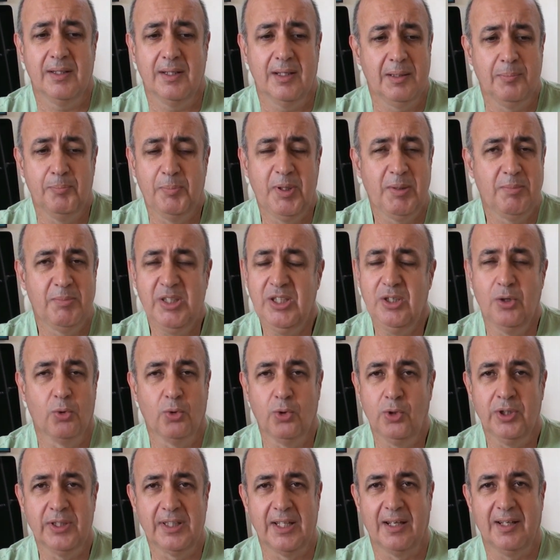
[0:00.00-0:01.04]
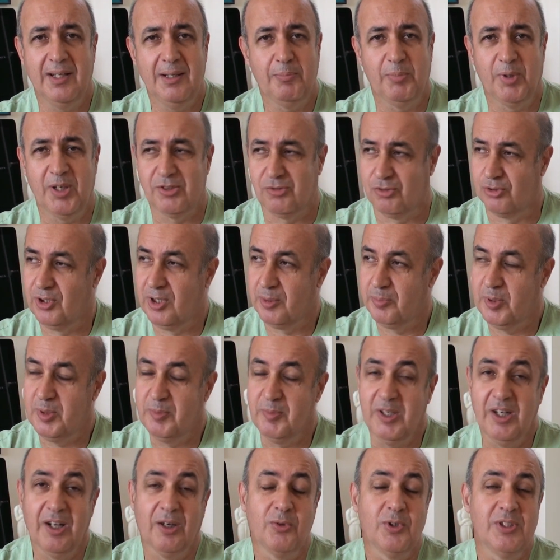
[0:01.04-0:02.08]
imprimir ioda na impressora. A
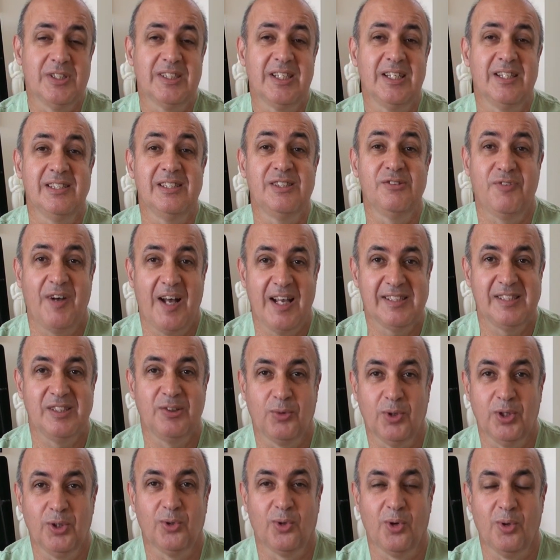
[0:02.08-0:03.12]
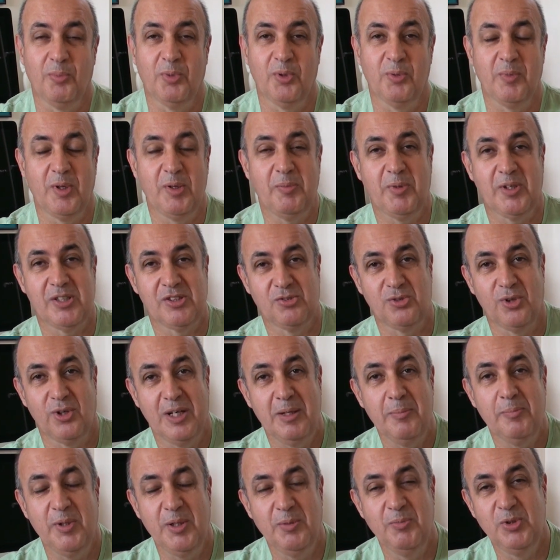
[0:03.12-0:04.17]
primeira coisa que eles fazem quando compram uma impressora
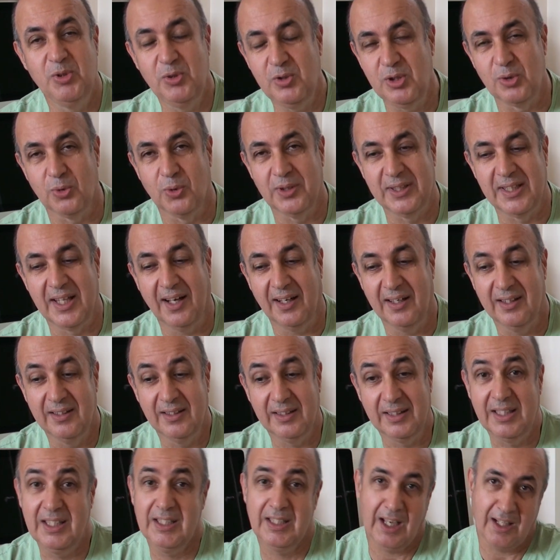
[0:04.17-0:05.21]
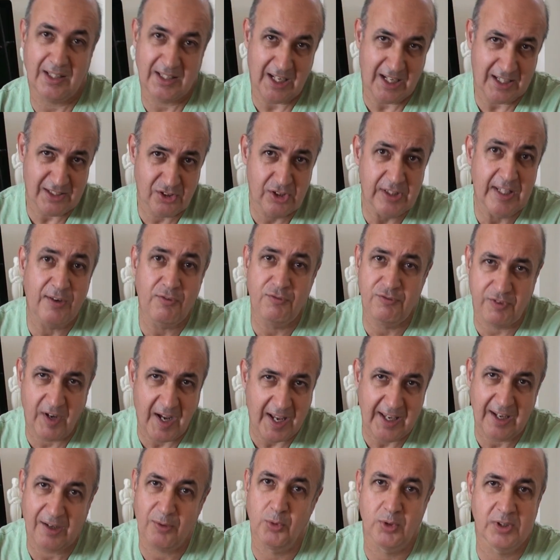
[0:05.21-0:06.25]
é imprimir o ioda, que aliás não
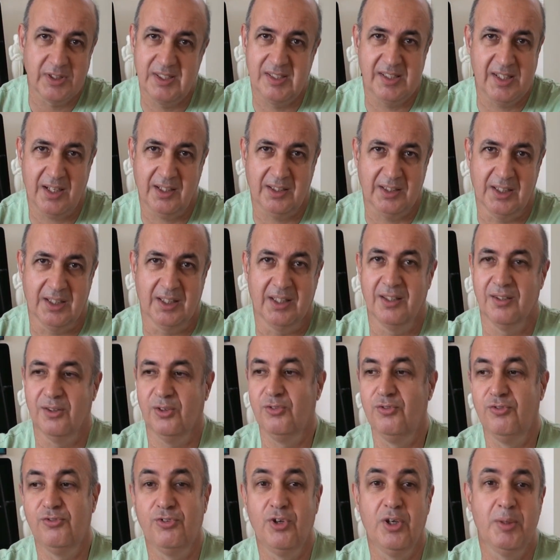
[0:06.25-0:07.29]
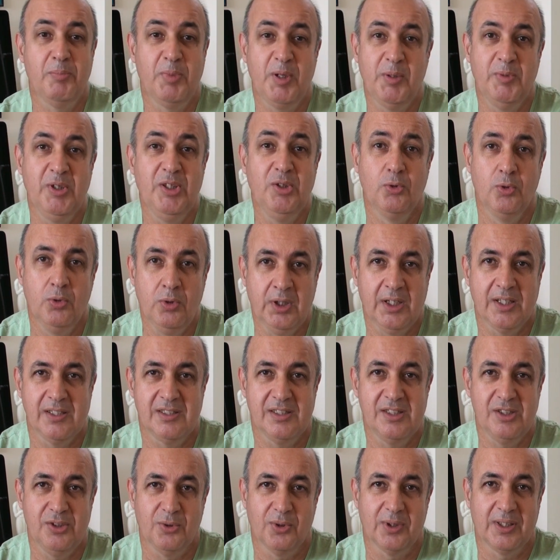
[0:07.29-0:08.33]
vai acontecer aqui. Eu não vou imprimir nunca
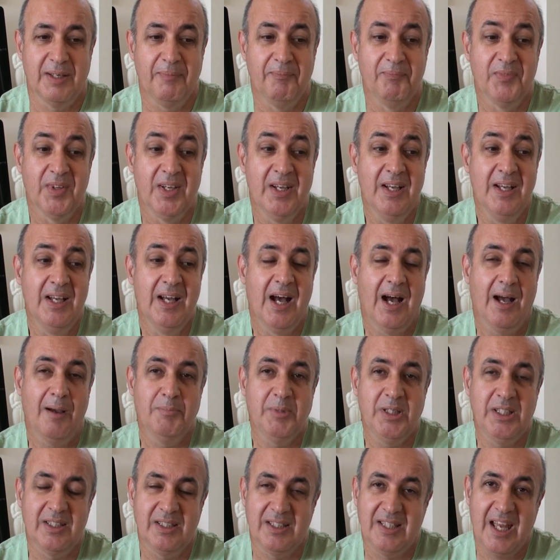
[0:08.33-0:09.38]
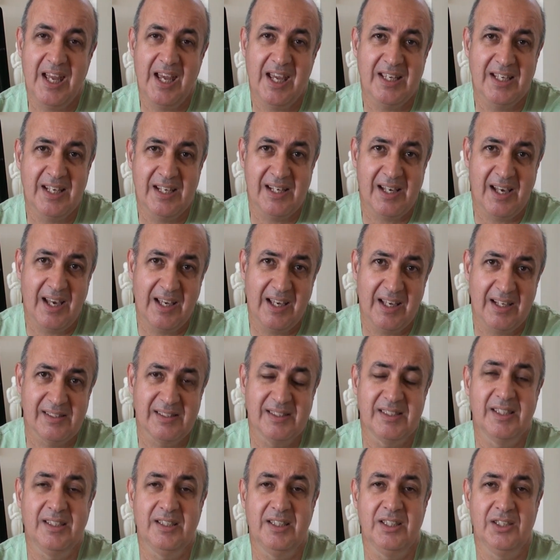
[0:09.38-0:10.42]
esse ioda. A minha ideia é a
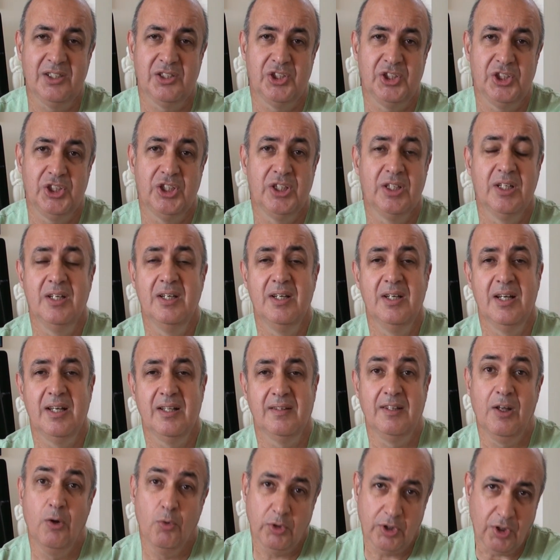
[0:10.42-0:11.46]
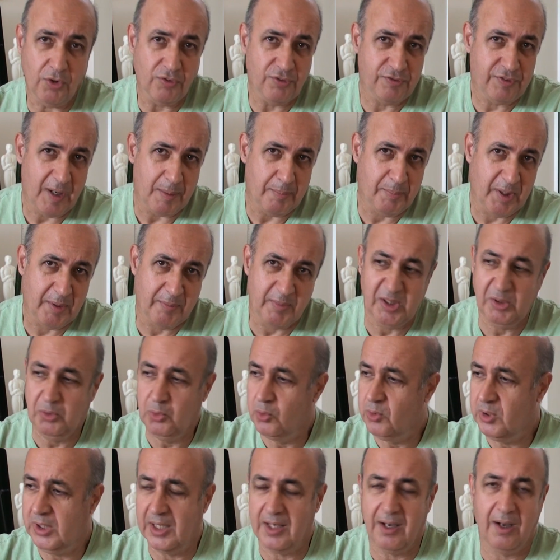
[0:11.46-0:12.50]
seguinte: não que eu não vá imprimir
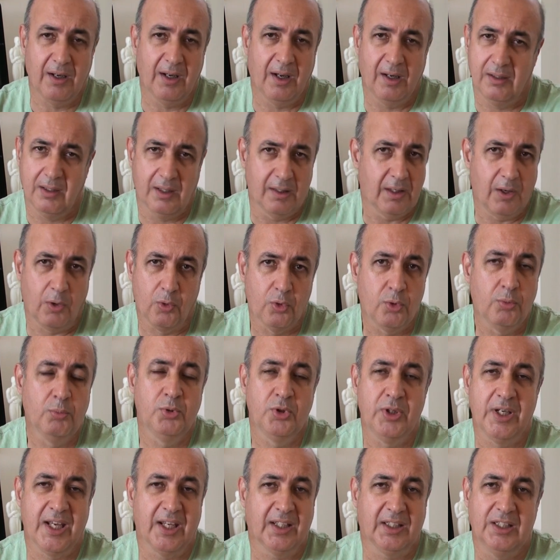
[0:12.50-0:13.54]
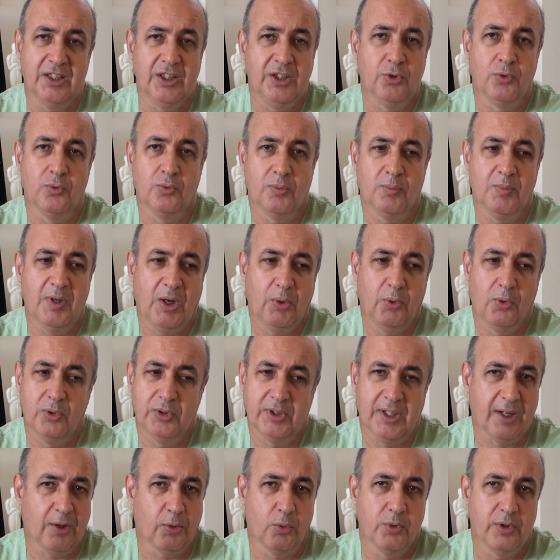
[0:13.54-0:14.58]
nunca algum bonequinho, uma
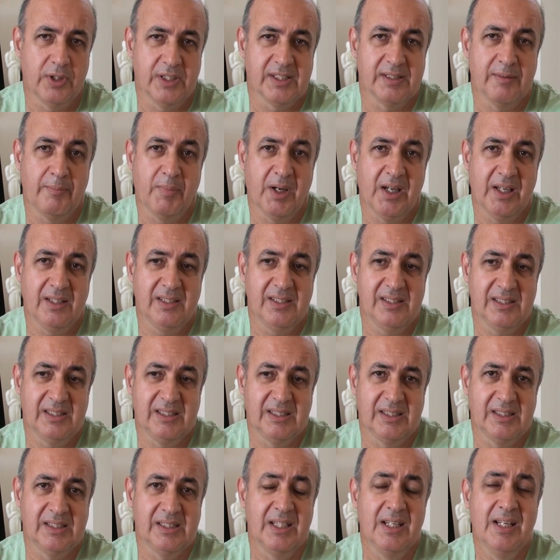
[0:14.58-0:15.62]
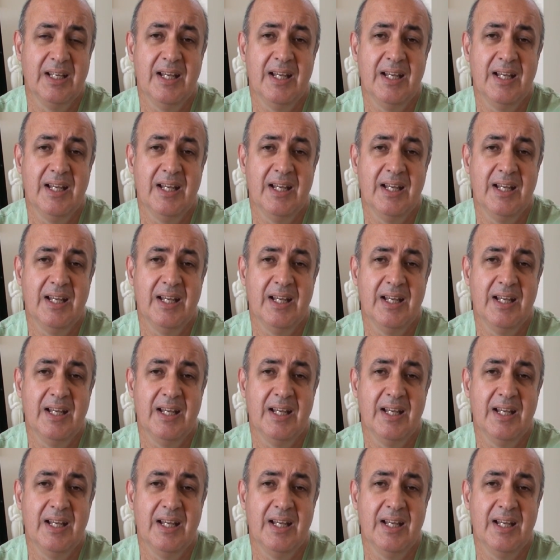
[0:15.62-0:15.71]
outra coisa, mas